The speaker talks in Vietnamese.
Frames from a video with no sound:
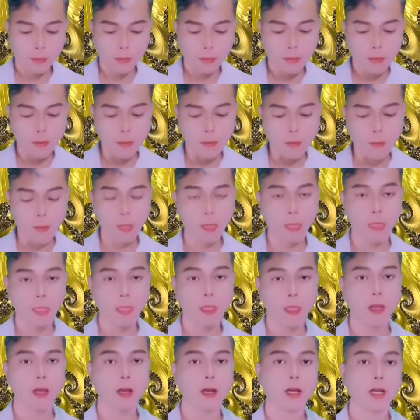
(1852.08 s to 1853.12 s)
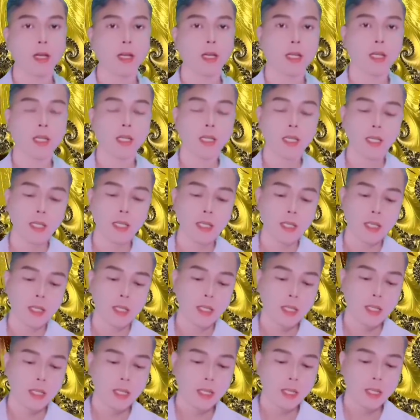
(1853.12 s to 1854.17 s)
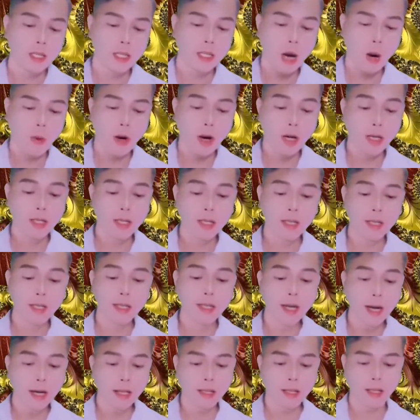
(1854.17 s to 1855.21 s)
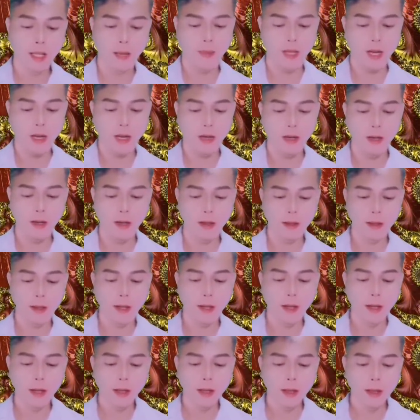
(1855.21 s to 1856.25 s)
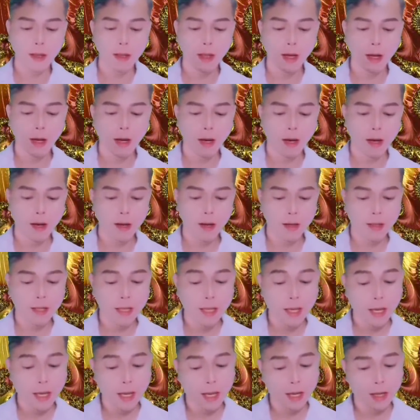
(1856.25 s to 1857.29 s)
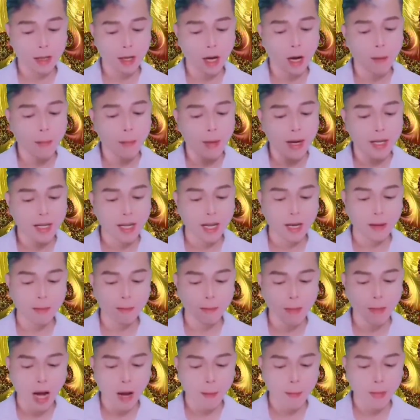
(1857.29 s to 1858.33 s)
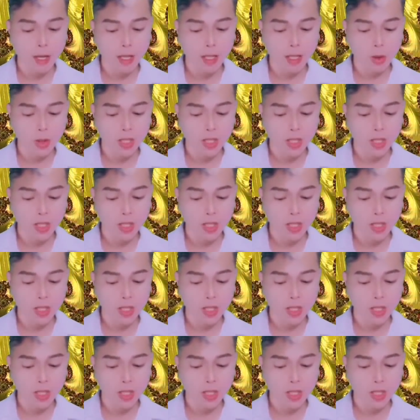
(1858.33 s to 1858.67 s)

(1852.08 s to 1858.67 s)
Giang Thành cố gắng hết sức ép thấp giọng mình xuống, nhưng vẫn không kiềm chế được lửa giận ở trong lòng mình.